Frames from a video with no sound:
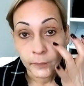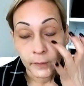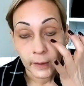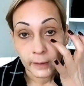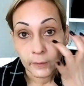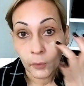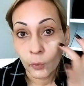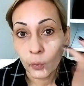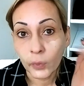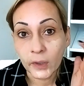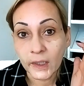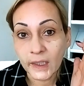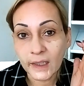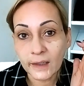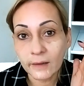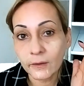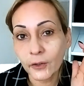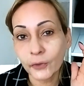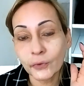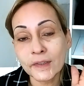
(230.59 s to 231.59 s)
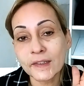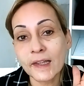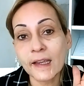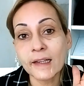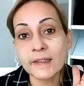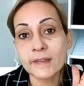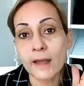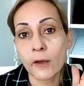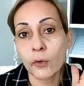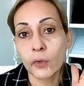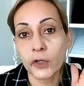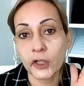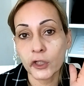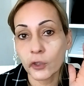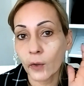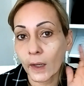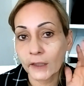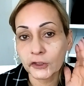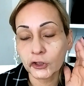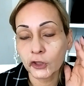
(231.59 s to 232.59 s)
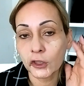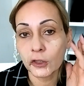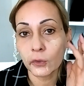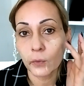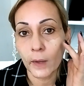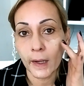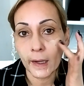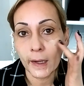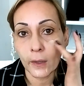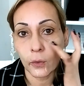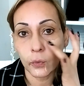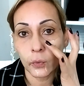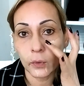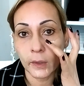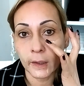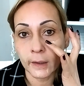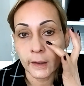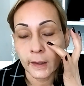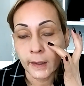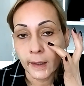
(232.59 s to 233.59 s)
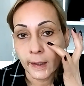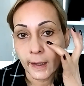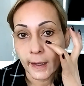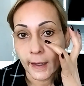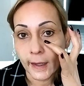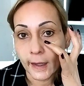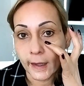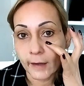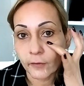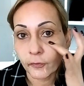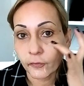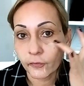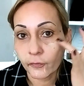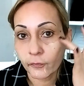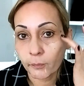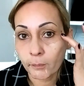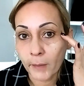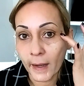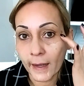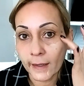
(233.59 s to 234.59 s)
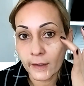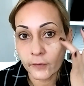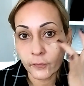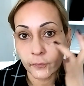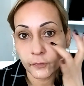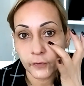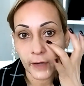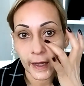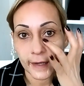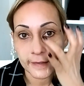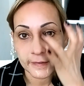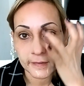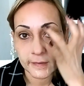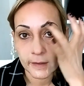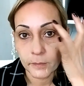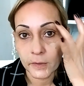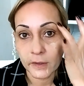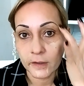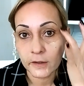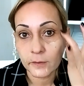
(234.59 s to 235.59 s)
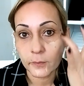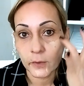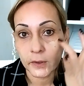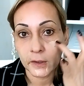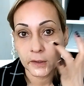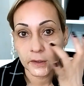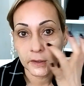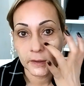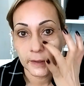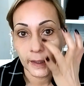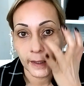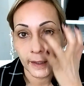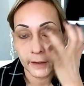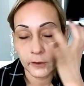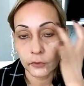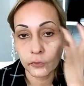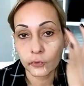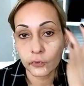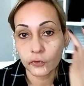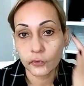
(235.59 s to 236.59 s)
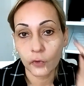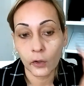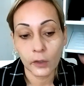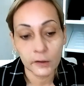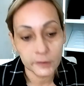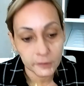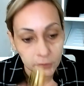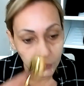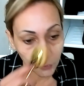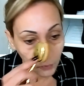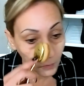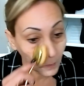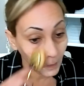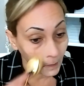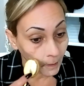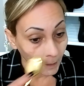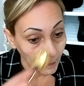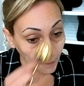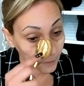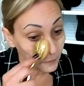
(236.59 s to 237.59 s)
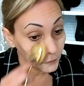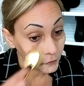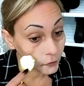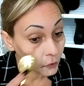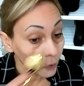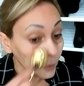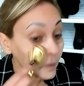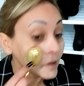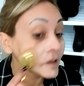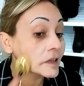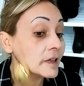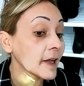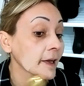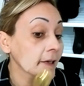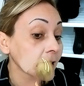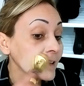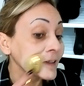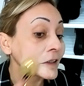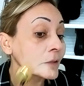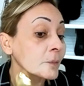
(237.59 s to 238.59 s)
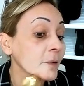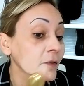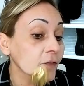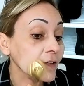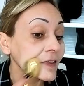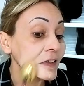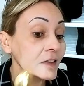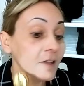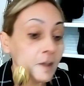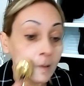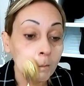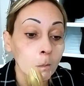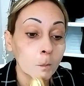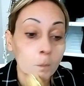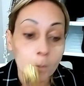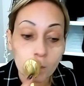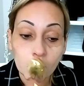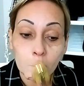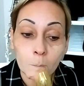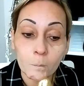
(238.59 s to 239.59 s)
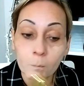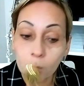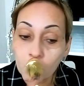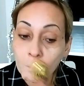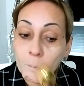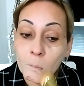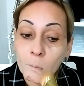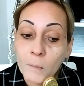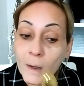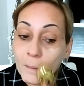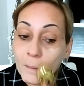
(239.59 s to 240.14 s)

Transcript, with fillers: Ruguinha, eu não sei se é ruguinha, eu acho que não é ruga. É pele flácida mesmo aqui na área dos olhos que eu estou ensaiando para fazer uma